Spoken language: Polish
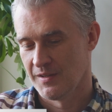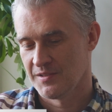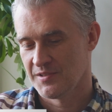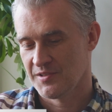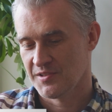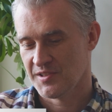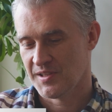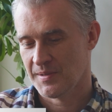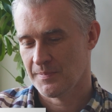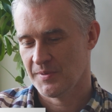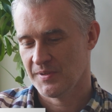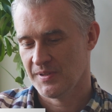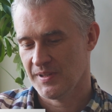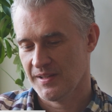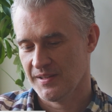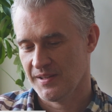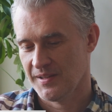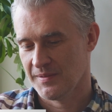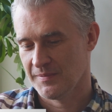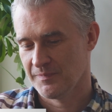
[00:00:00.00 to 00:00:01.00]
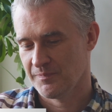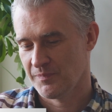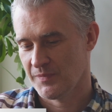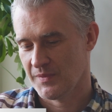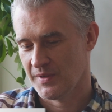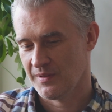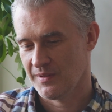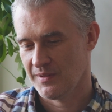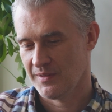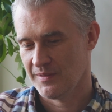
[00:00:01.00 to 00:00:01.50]
Ciężkie pytanie.
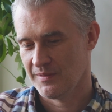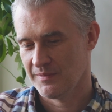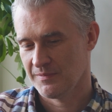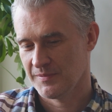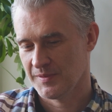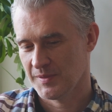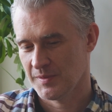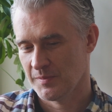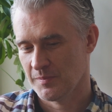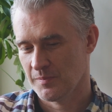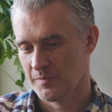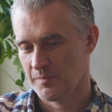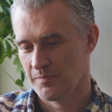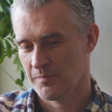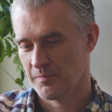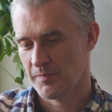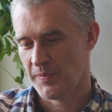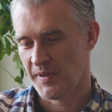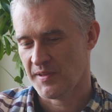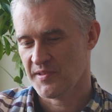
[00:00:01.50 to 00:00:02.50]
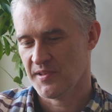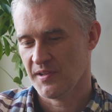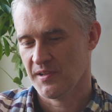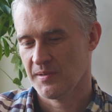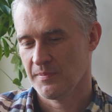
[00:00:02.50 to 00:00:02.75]
E, pasja